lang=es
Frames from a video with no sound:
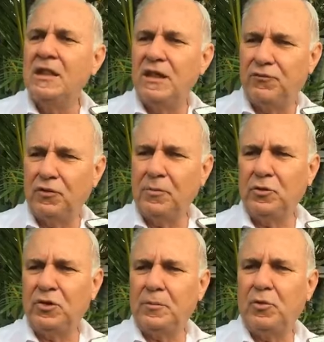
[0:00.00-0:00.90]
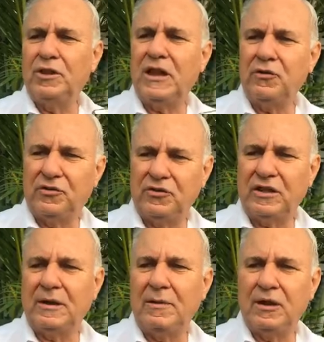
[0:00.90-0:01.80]
del Fondo Metropolitano se
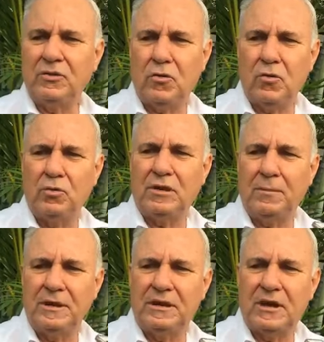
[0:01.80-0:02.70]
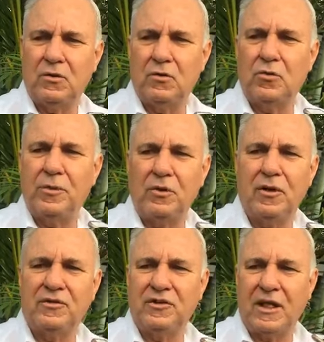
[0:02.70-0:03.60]
está trabajando conjuntamente con gobierno
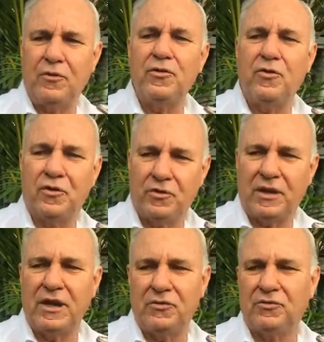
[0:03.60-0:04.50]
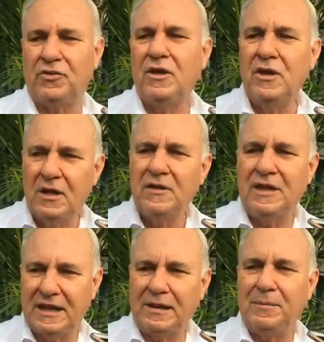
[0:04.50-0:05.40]
del Estado y yo creo que ellos
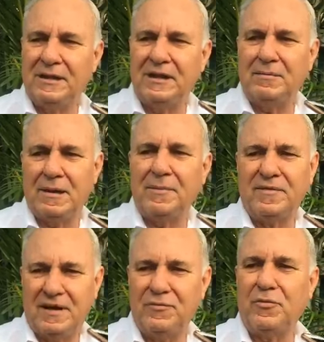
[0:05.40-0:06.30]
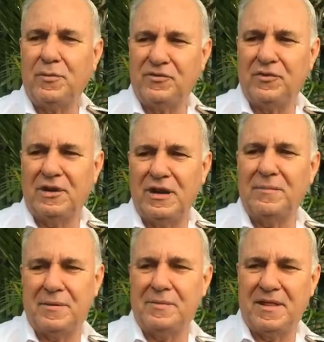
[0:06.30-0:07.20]
directamente les van a pasar la información a la
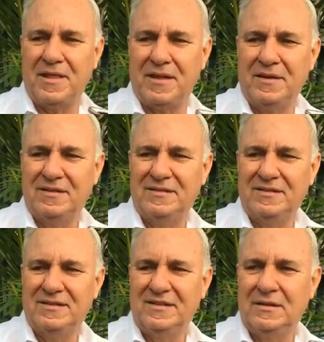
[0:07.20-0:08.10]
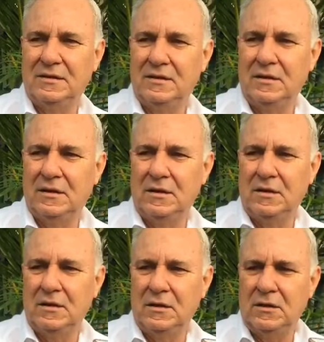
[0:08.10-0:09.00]
brevedad. ¿Se tiene algunas, eh,
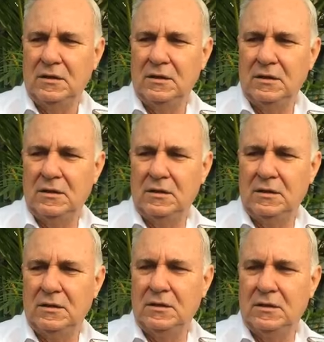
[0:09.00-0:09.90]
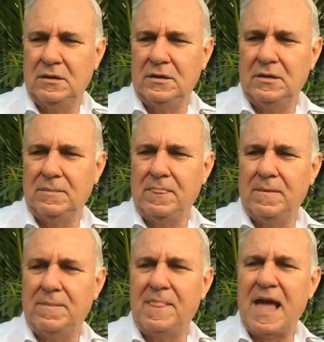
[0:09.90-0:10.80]
cuáles obras están llevando a cabo?
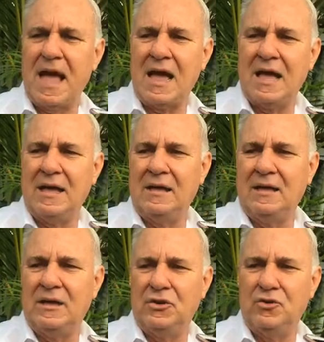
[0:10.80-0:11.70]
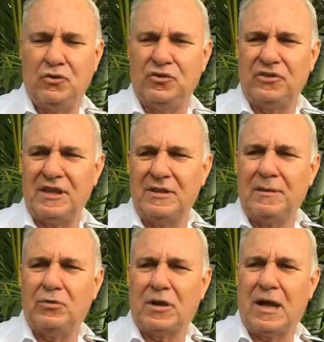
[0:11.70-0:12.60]
Ya eh, no se están
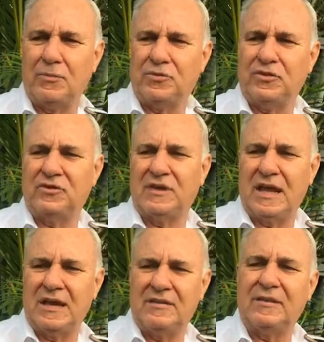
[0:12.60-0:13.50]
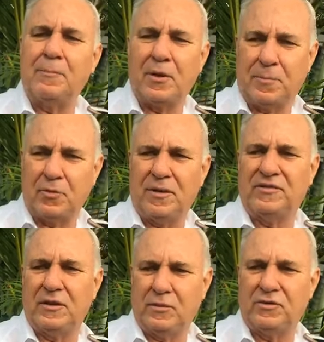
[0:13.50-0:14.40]
llevando a cabo, están, están por
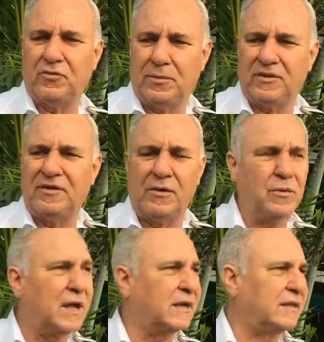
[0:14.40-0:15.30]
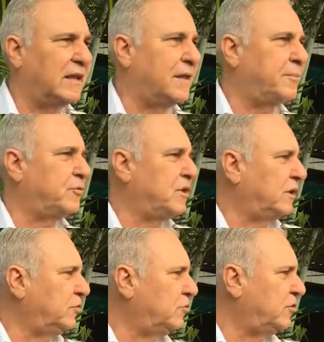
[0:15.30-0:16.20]
aprobarse algunas obras. Ya hay una cartera de
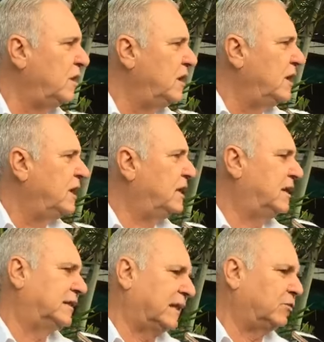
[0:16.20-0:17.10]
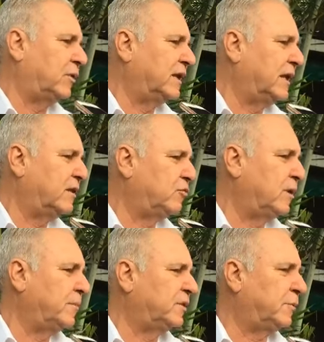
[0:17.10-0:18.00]
proyectos, en, tanto aquí en la
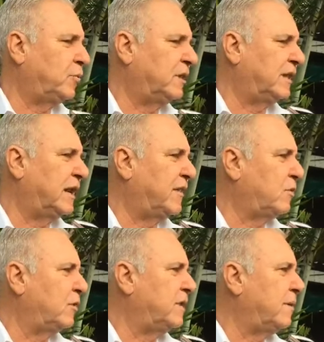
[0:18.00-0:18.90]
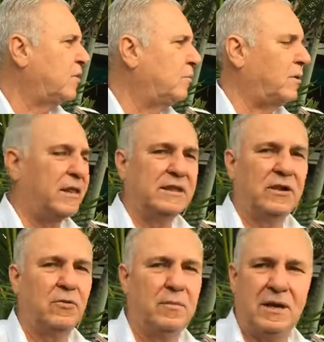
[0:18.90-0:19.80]
zona metropolitana de Colima como la de
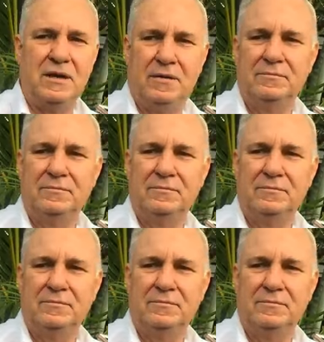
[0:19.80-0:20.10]
Tecomán.